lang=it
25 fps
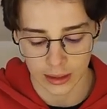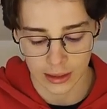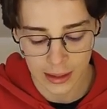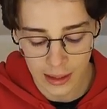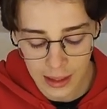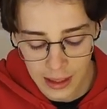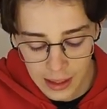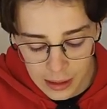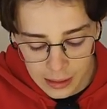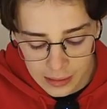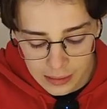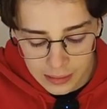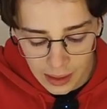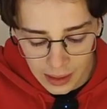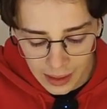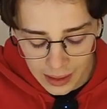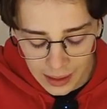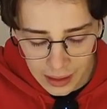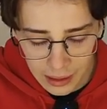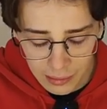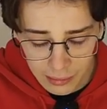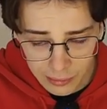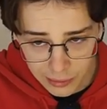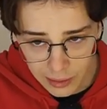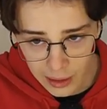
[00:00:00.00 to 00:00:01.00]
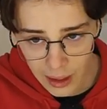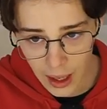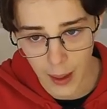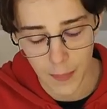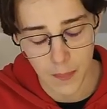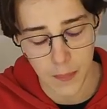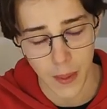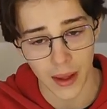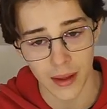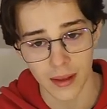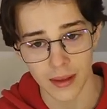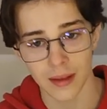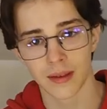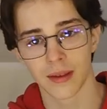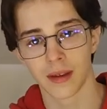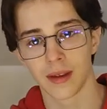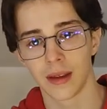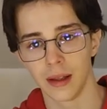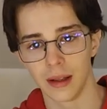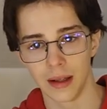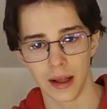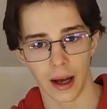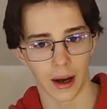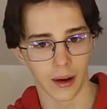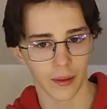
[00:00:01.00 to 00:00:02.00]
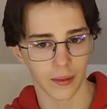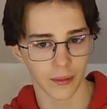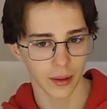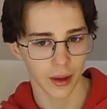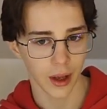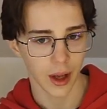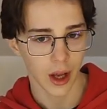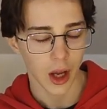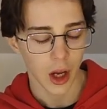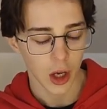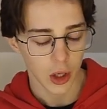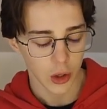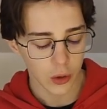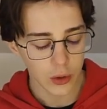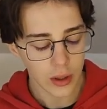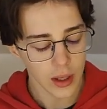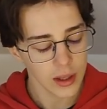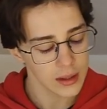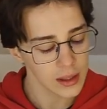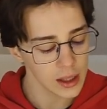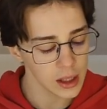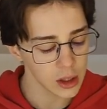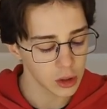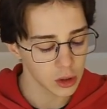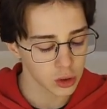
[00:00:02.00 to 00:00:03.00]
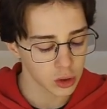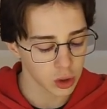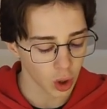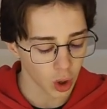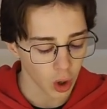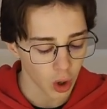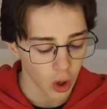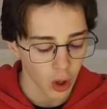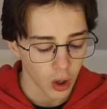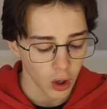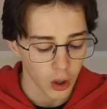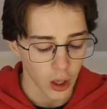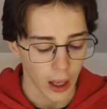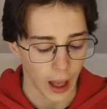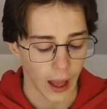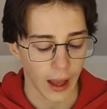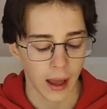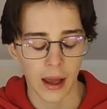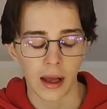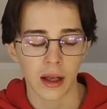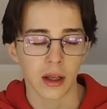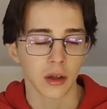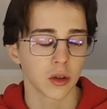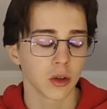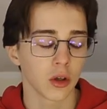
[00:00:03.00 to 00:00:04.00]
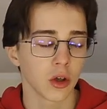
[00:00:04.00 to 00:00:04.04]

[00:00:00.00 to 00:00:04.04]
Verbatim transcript: diesel e benzina, non ha detto eh,